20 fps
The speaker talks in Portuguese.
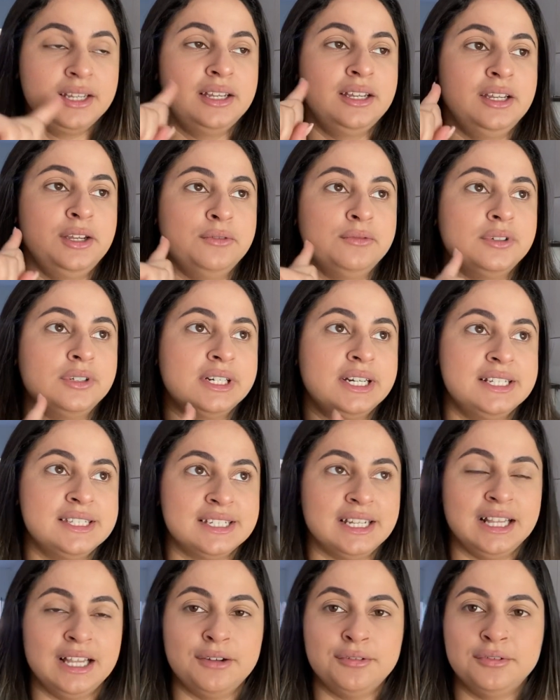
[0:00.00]
Eu vou
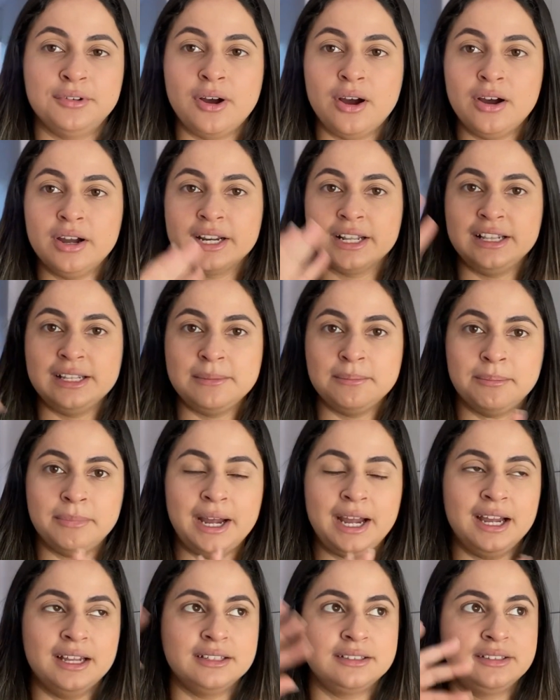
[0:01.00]
organizar lá fora,
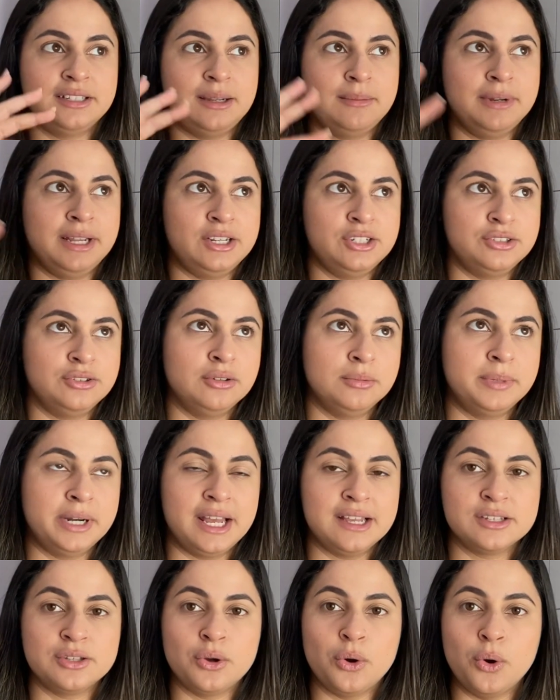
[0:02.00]
limpar, terminar de dobrar
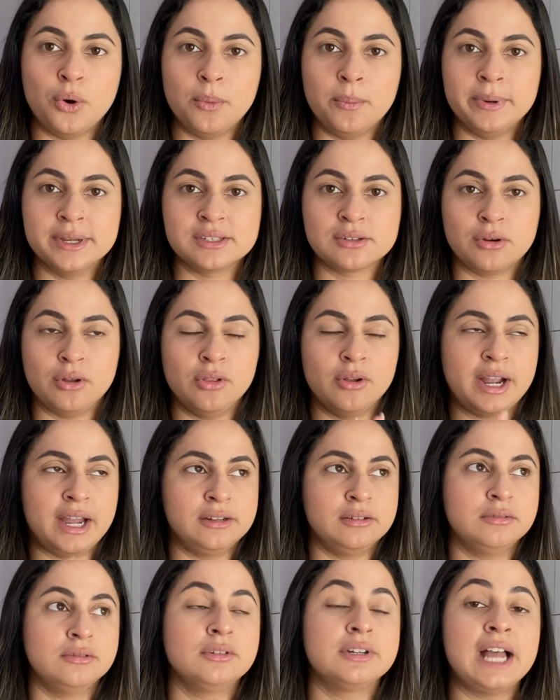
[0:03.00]
as roupas, colocar
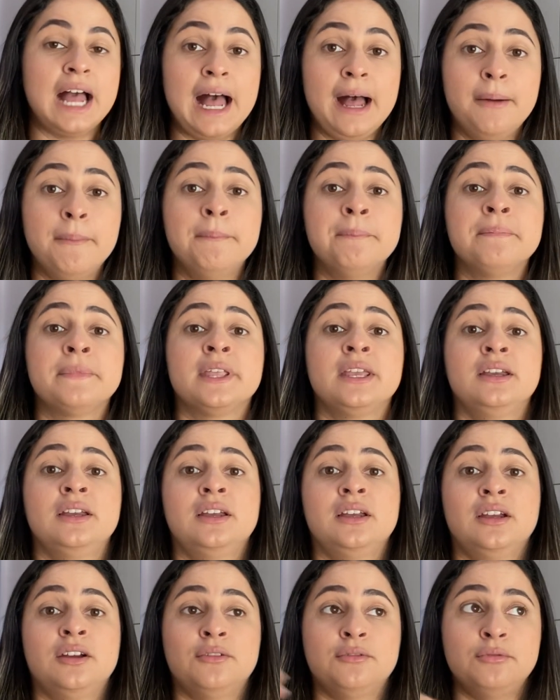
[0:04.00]
no lugar.
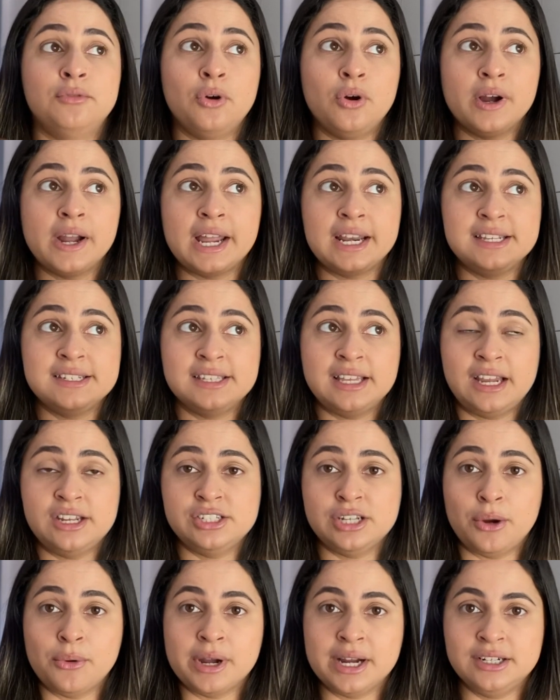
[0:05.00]
Vou organizar
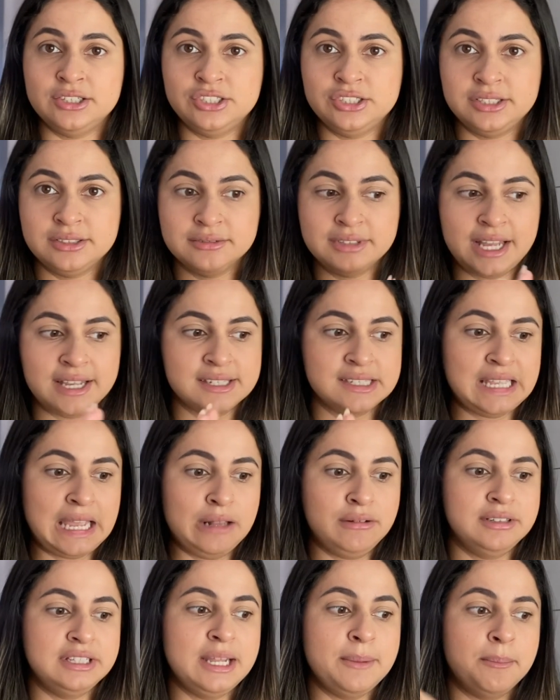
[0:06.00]
já o cantinho da
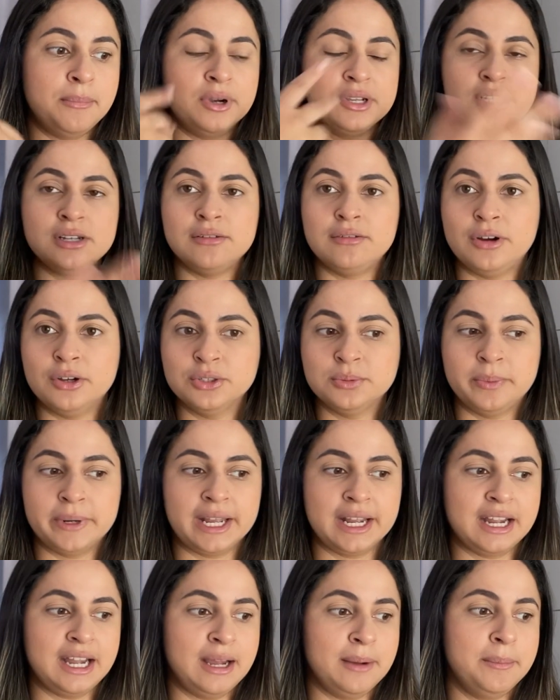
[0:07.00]
cela e depois eu volto pra
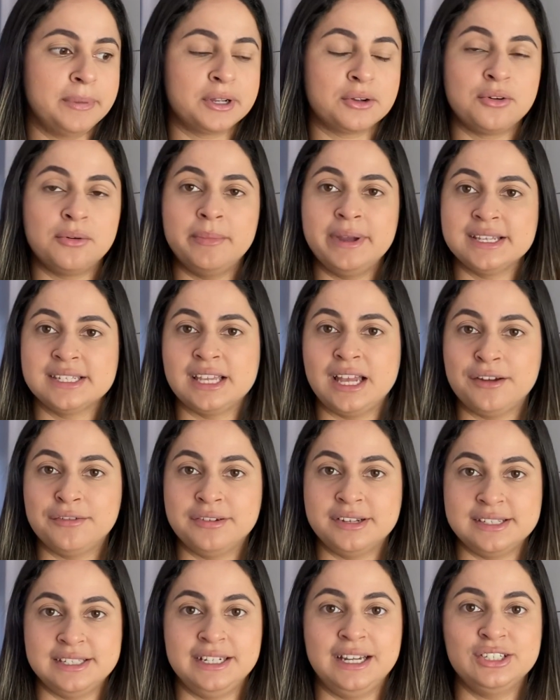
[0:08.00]
cá pra começar a
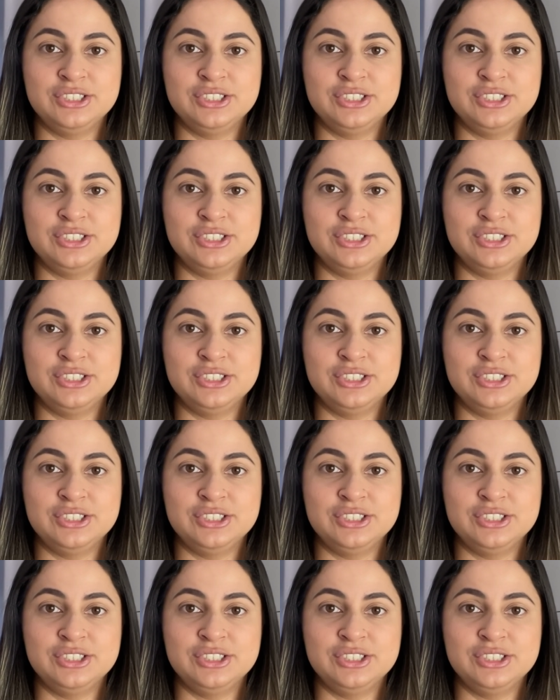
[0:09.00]
fazer a